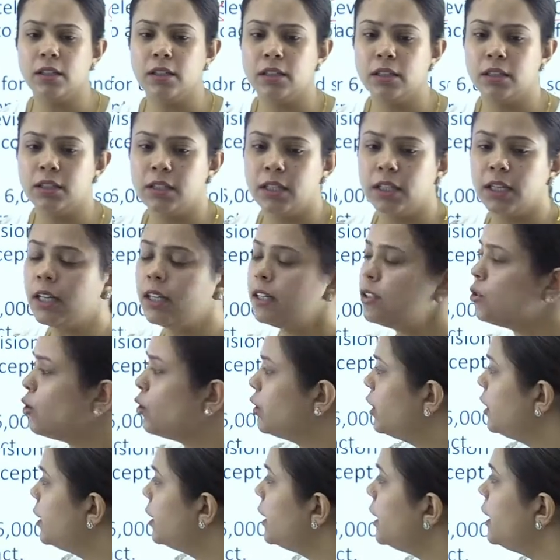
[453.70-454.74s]
ठीक है
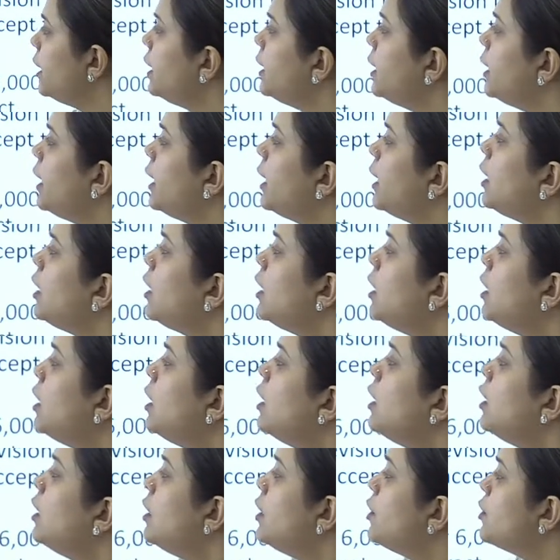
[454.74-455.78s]
सॉरी टी ने
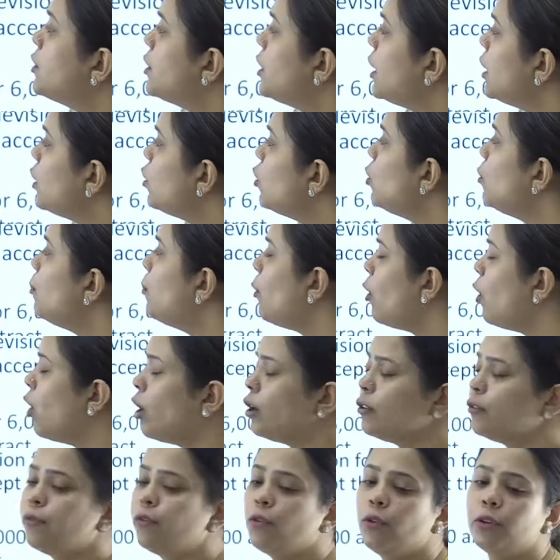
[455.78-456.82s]
जे को
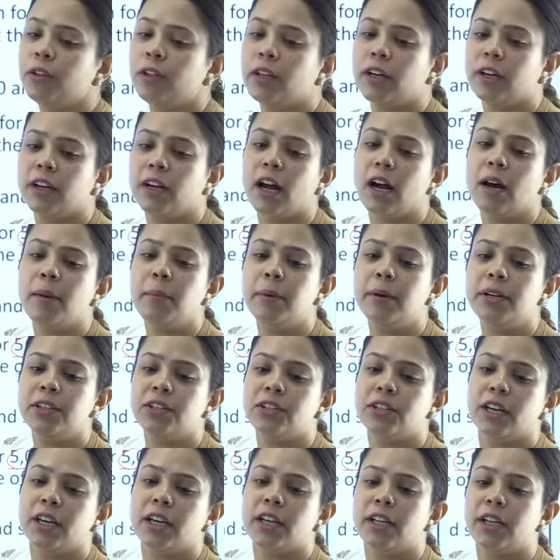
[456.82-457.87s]
बहुत फोन करा बट
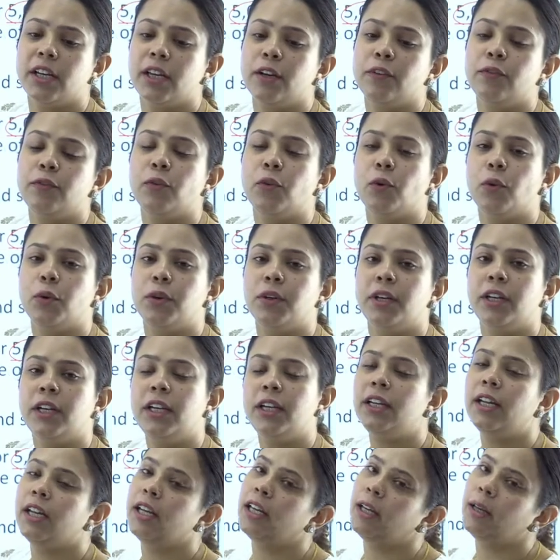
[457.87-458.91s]
जे ने फोन ही
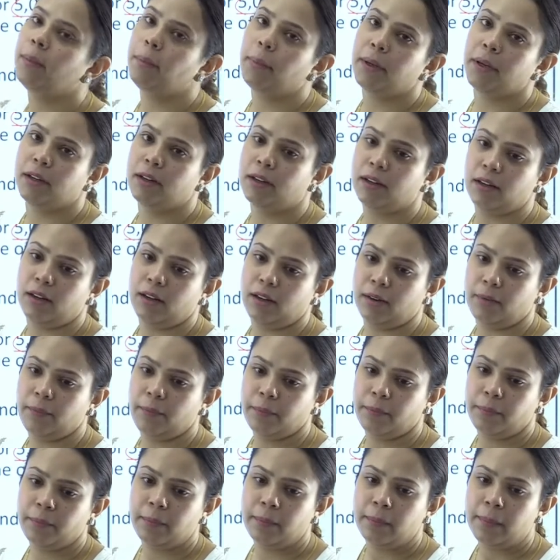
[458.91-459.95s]
नहीं पिक करा
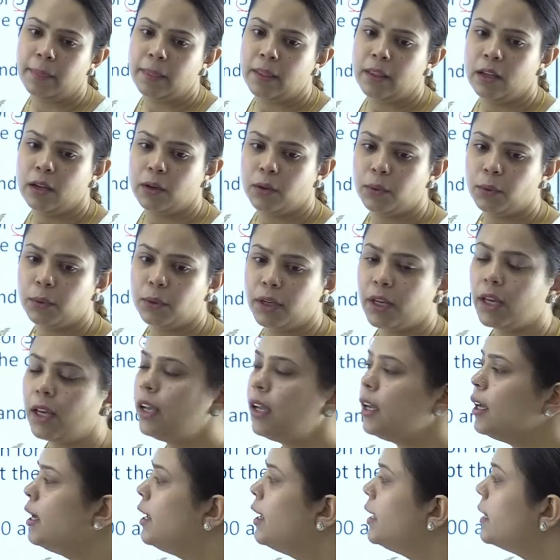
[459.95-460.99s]

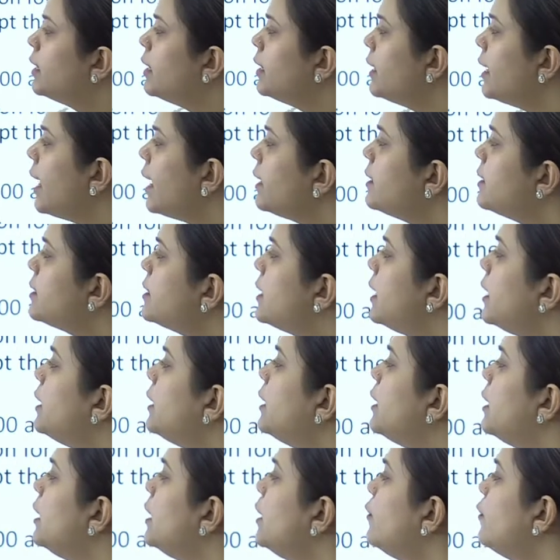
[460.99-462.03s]
Okay. The next day,
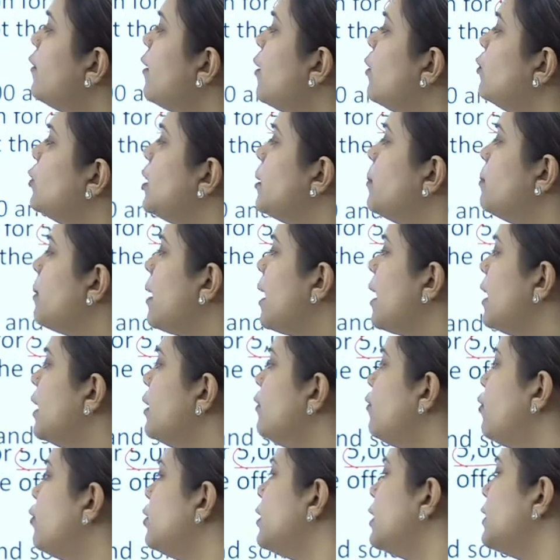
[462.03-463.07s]
T found a buyer
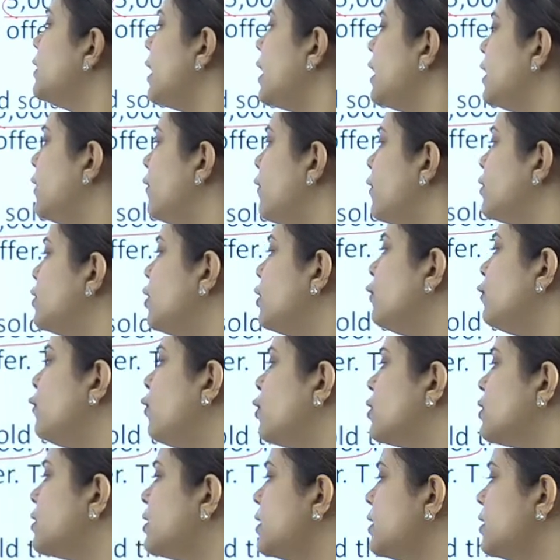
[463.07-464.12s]
for the television
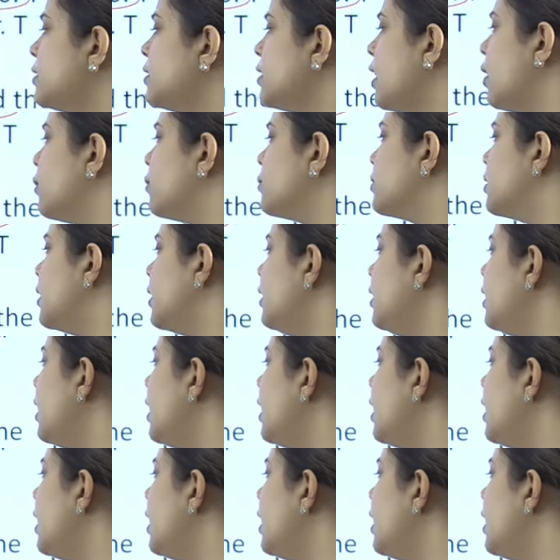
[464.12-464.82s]
for 6000 and